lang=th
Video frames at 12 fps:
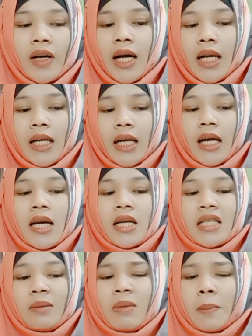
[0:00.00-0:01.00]
ฟังกันเลยนะ
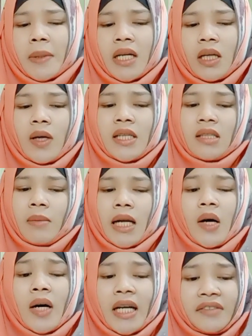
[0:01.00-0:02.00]
สำหรับเรื่องที่ขวัญจะมา
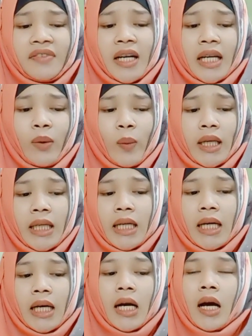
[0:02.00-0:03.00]
เล่าให้ฟังในวันนี้
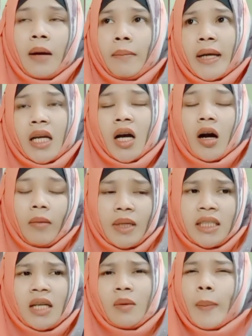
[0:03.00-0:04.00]
นะคะ มันก็ไม่
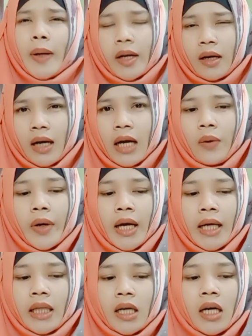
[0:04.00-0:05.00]
เชิงว่าเป็นเรื่องเล่านะ
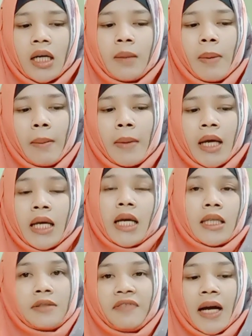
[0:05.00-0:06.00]
คะ แต่ก็คือแบบอยา
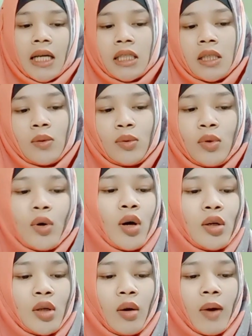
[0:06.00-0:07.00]
กฝากถึงทุกๆค
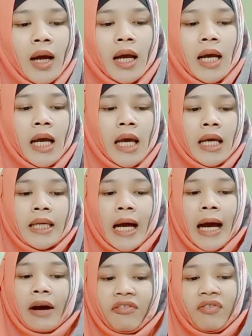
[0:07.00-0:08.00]
นนะว่า อ
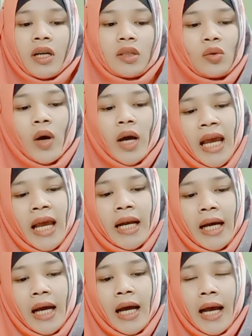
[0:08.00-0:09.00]
ย่าฝึกตัวเอง
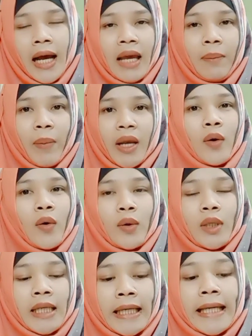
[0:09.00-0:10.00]
นะคะให้เป็นคน
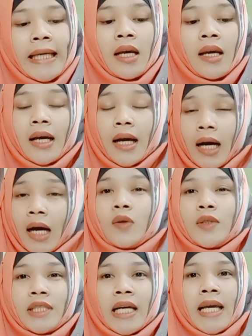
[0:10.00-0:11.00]
ที่เข้า
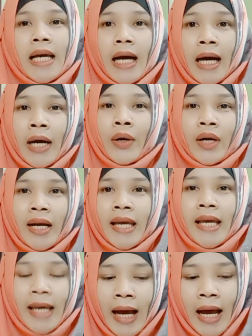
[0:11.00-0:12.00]
ใจอะไร
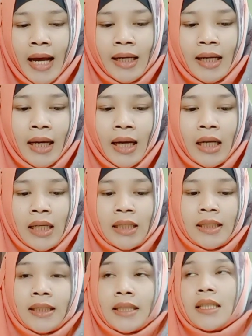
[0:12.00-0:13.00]
ยากนะคะ
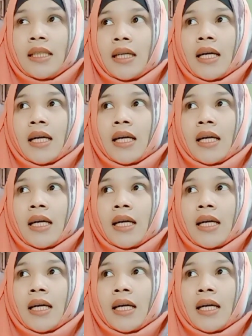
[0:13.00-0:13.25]
ซึ่ง